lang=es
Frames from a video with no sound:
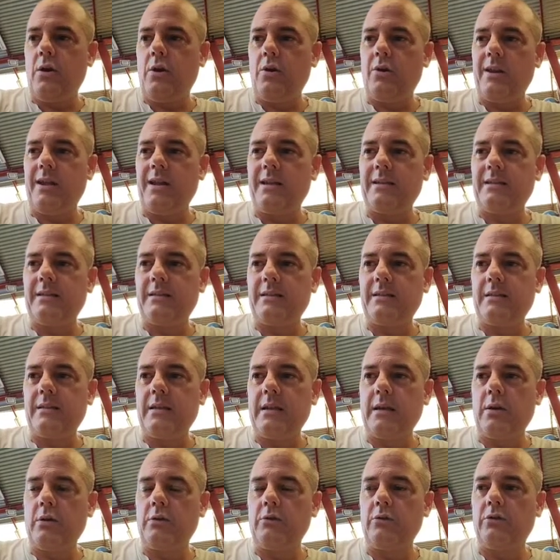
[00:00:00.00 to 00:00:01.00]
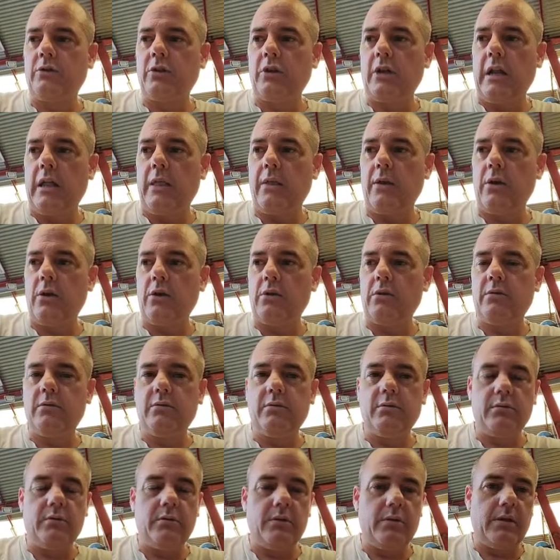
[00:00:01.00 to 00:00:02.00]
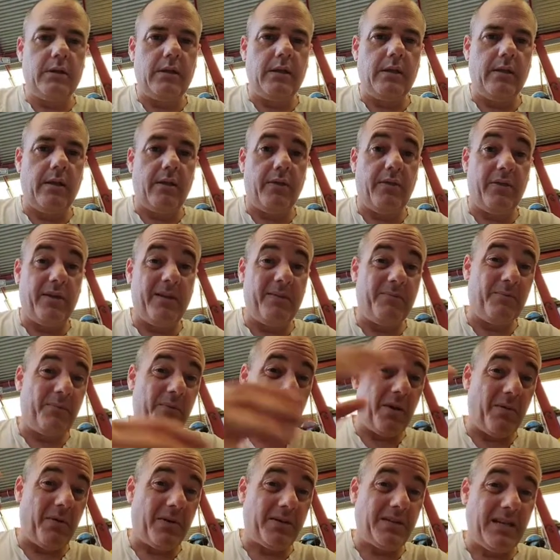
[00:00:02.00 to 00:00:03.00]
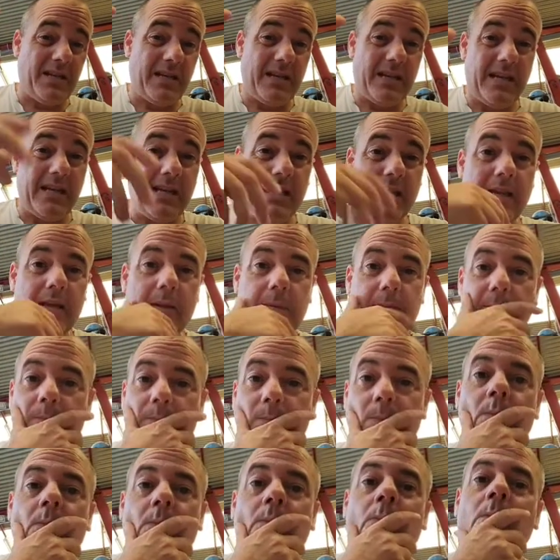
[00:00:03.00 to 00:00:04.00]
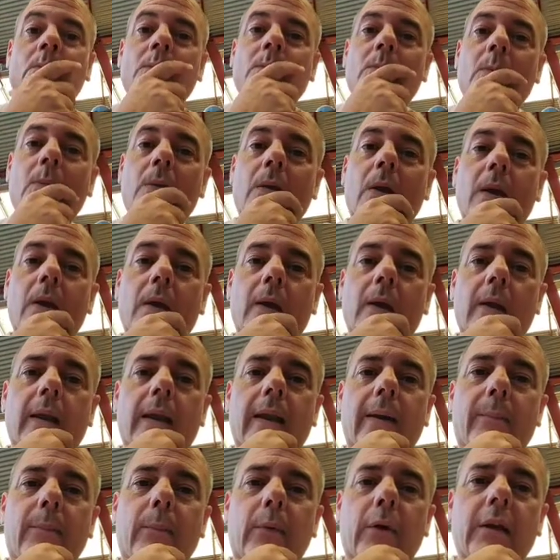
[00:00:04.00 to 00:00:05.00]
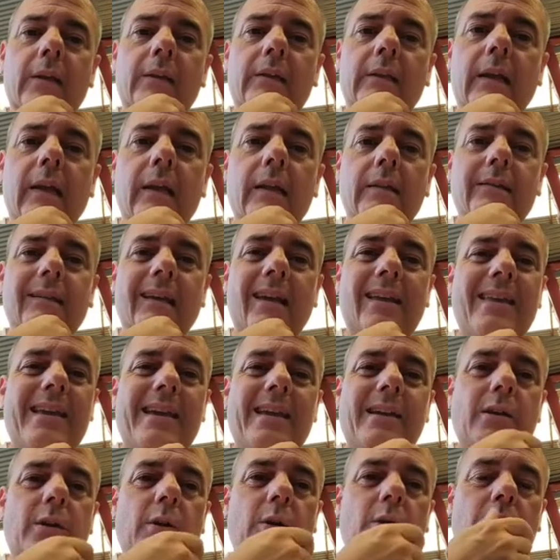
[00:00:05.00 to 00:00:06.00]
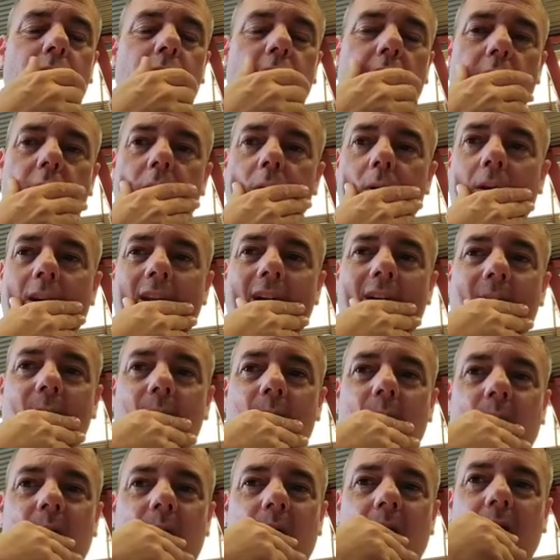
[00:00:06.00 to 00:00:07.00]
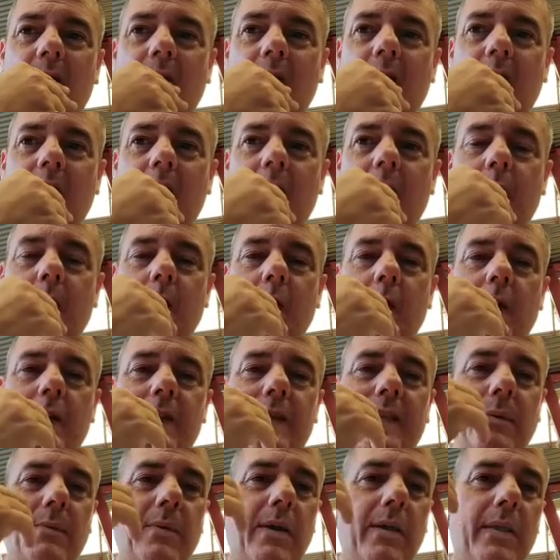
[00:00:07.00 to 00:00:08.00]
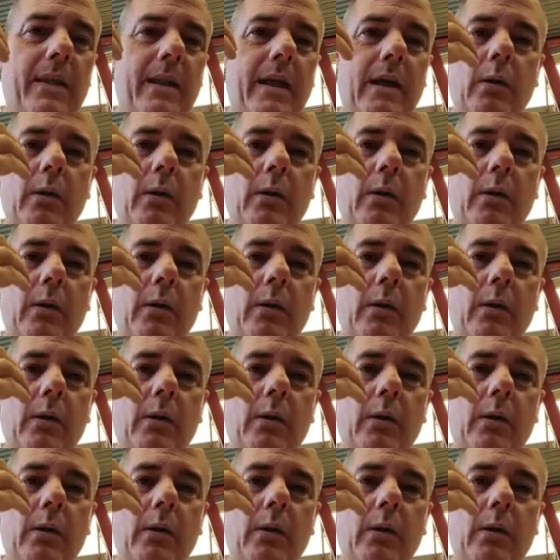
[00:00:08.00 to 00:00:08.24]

horas de controlador y de hacer pruebas aquí en la puerta del taller, no lo tengo claro, lo del tema del